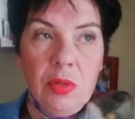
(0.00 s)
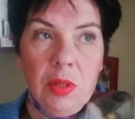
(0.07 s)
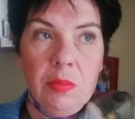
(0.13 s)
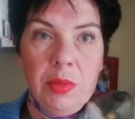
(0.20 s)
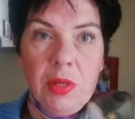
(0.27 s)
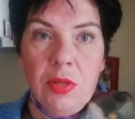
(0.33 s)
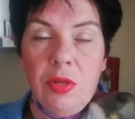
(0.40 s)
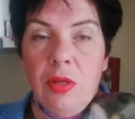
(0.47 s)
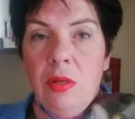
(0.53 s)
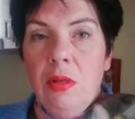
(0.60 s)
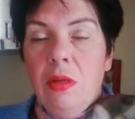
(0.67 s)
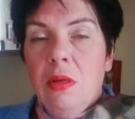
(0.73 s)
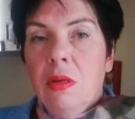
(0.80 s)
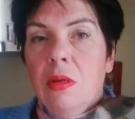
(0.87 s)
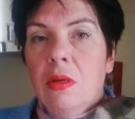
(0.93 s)
Это
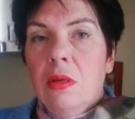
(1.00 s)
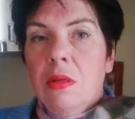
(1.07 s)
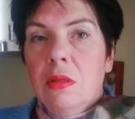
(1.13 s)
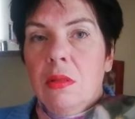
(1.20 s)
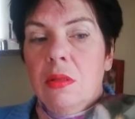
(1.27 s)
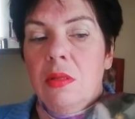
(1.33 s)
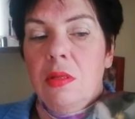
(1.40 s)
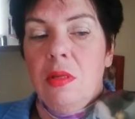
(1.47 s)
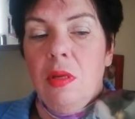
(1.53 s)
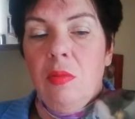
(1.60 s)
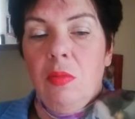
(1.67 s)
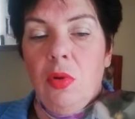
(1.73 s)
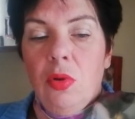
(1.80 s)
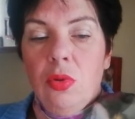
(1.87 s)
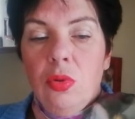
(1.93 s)
обращение к
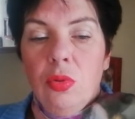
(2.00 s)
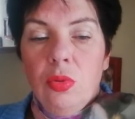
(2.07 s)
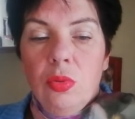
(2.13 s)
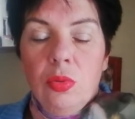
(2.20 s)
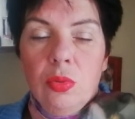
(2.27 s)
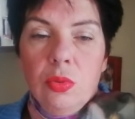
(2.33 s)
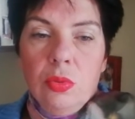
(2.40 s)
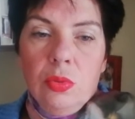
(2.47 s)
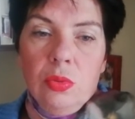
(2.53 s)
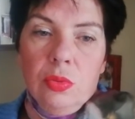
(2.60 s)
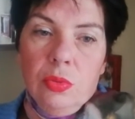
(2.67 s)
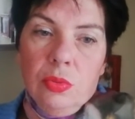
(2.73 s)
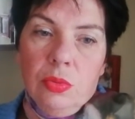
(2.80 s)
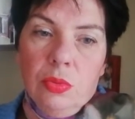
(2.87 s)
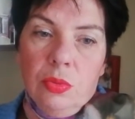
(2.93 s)
тем,
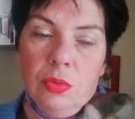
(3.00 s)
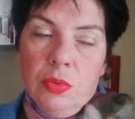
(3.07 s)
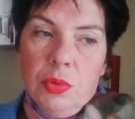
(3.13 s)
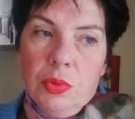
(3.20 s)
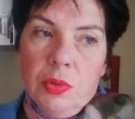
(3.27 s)
кто